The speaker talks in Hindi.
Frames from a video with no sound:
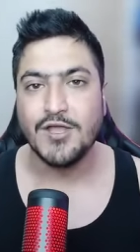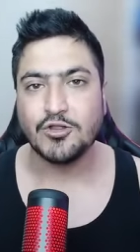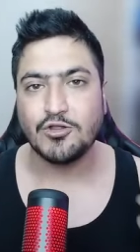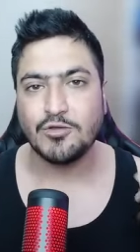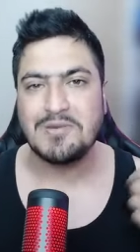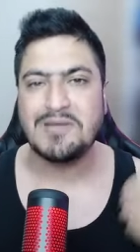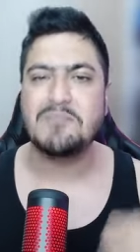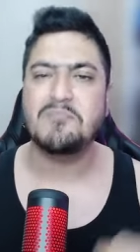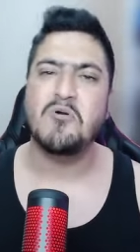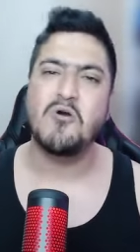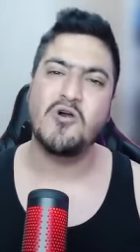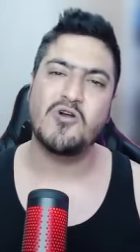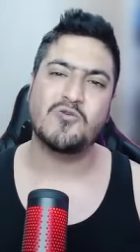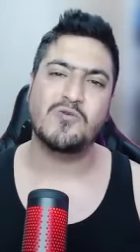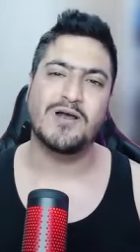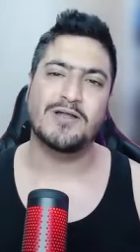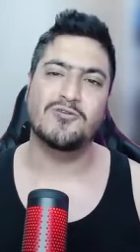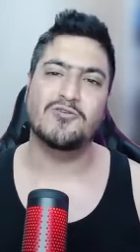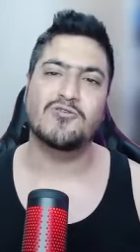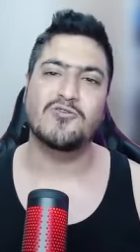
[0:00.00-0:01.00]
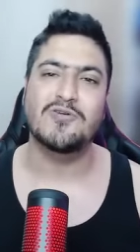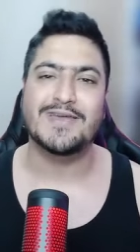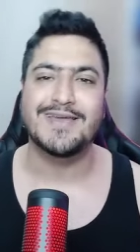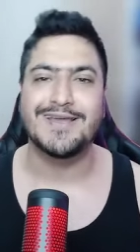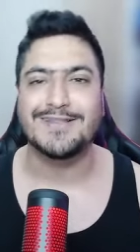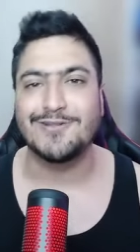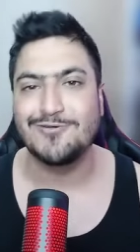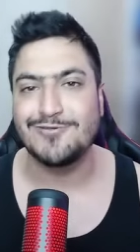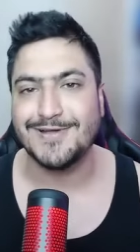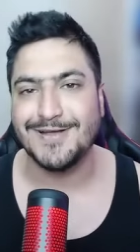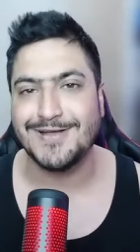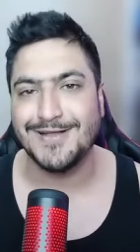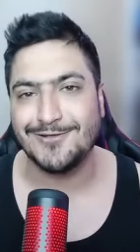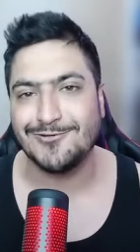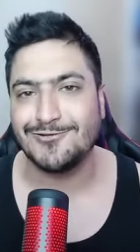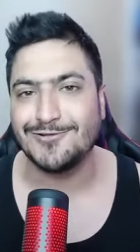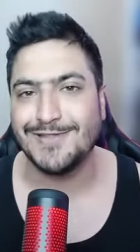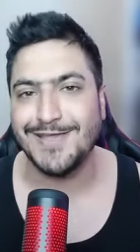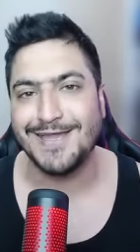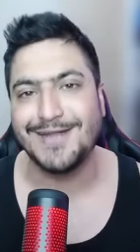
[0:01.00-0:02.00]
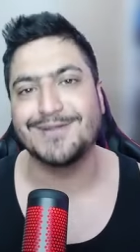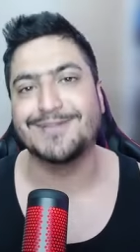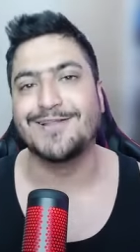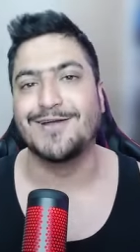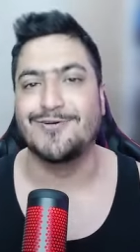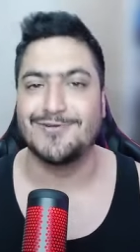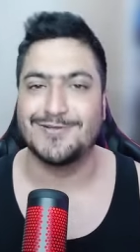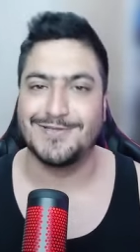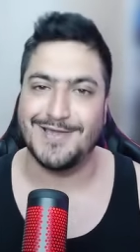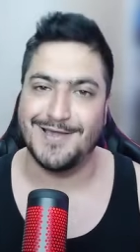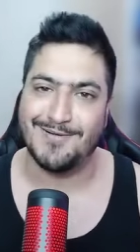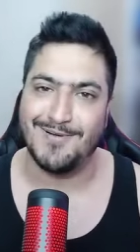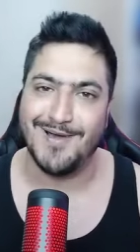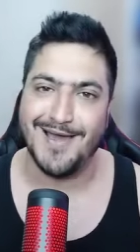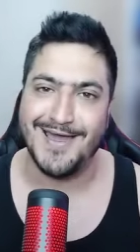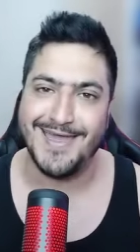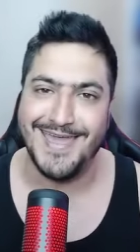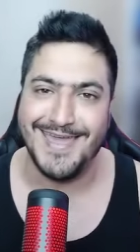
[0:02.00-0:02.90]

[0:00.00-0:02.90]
तो मैं पोक वालों को कहता हूं कल को देर ना हो जाए भाई